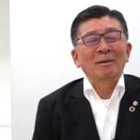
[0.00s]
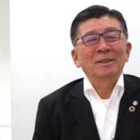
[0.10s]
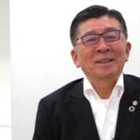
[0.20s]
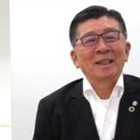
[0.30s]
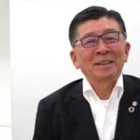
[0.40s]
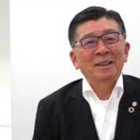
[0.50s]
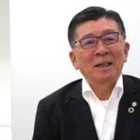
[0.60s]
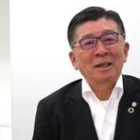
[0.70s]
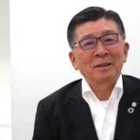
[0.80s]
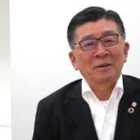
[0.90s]
株式会
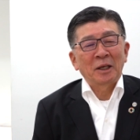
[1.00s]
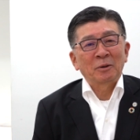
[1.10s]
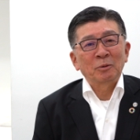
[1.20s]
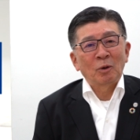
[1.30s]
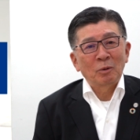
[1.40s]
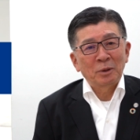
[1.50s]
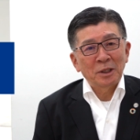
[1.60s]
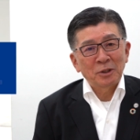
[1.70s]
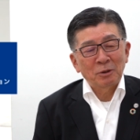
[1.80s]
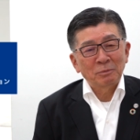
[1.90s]
社
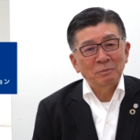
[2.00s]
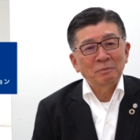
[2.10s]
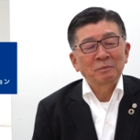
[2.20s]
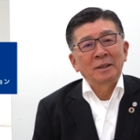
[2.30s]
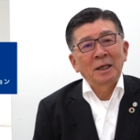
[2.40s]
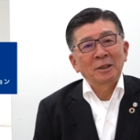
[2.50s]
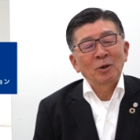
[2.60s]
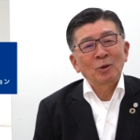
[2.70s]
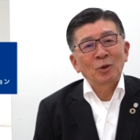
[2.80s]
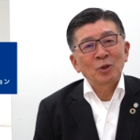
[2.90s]
テックコーポレーション代
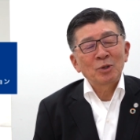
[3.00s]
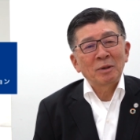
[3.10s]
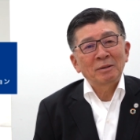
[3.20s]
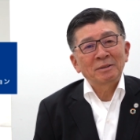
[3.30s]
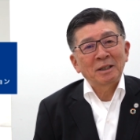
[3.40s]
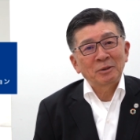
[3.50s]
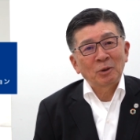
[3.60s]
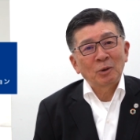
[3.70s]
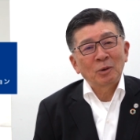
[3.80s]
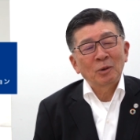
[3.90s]
表取締役社
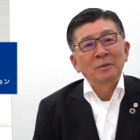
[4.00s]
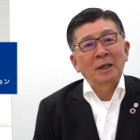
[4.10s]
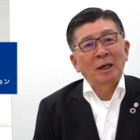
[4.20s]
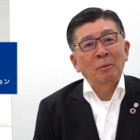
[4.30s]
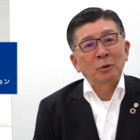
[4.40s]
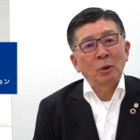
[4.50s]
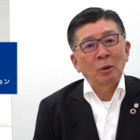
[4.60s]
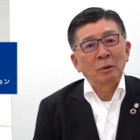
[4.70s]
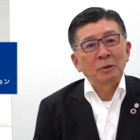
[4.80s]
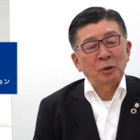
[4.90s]
長中
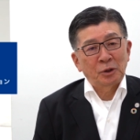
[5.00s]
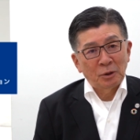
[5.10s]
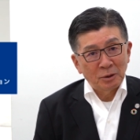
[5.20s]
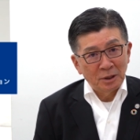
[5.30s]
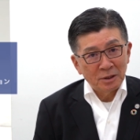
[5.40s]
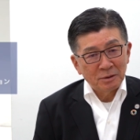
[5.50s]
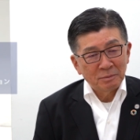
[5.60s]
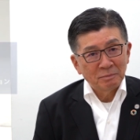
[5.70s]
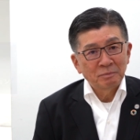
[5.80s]
本義則です